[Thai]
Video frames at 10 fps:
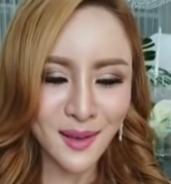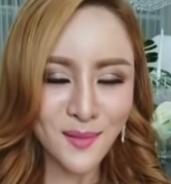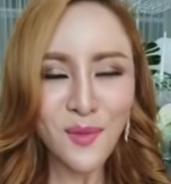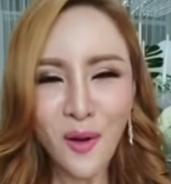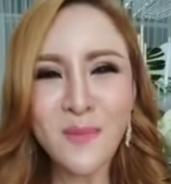
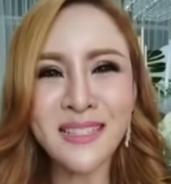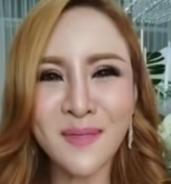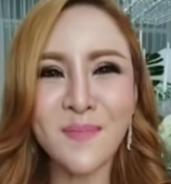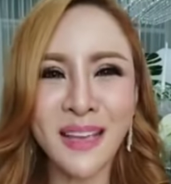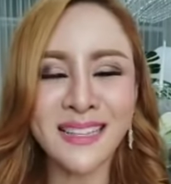เพราะมันจะ
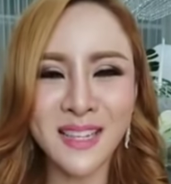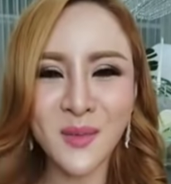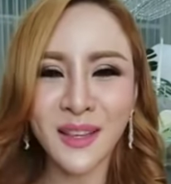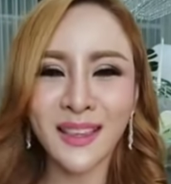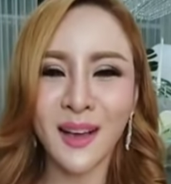เปลี่ยนชี
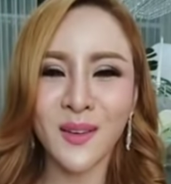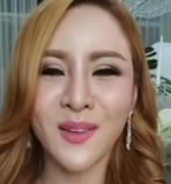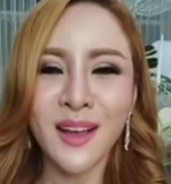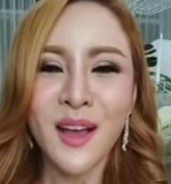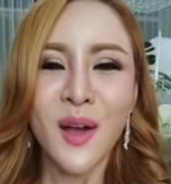วิตเรา
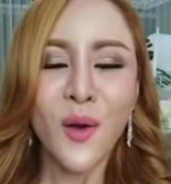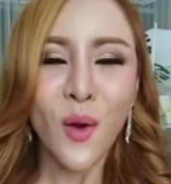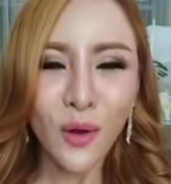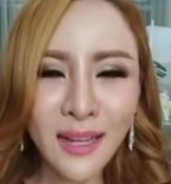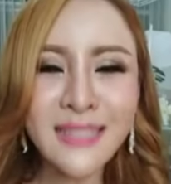ค
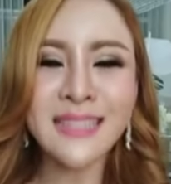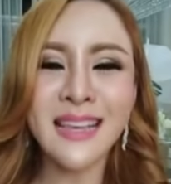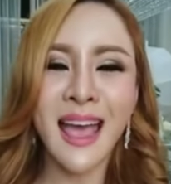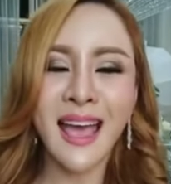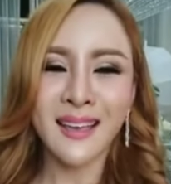นละหนึ่งแช
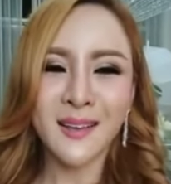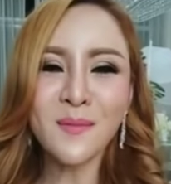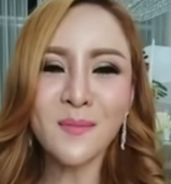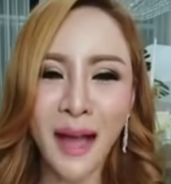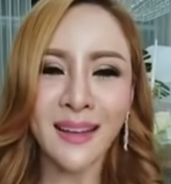ร์
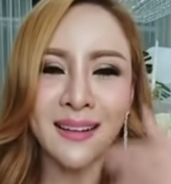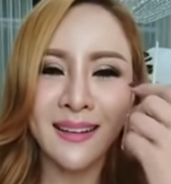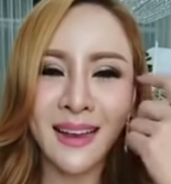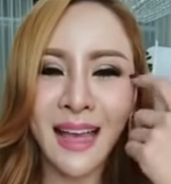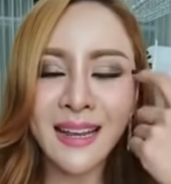ไป
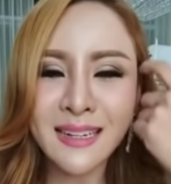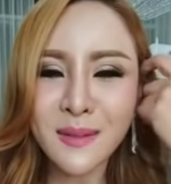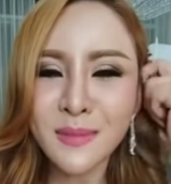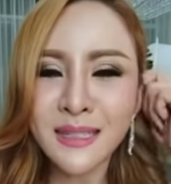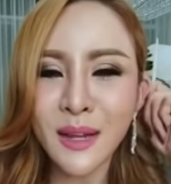แล้วให้เครื่อ
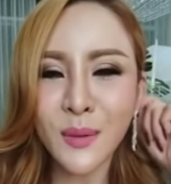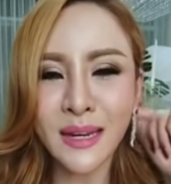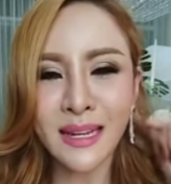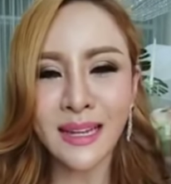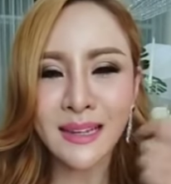งมือในวัน
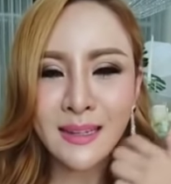นี้